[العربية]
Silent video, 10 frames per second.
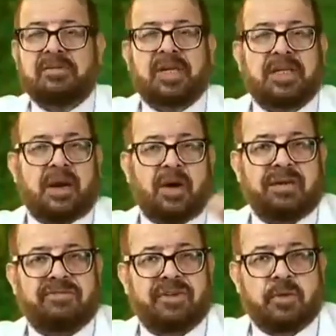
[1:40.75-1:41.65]
تسد الاوعيه
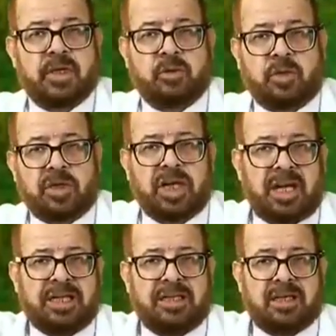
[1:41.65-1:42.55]
الليمفاويه تروح
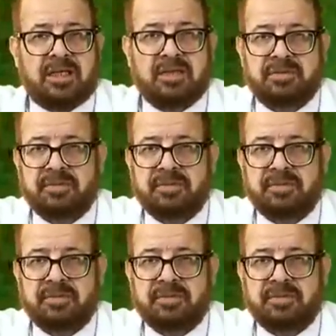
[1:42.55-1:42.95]
الرجل قد كده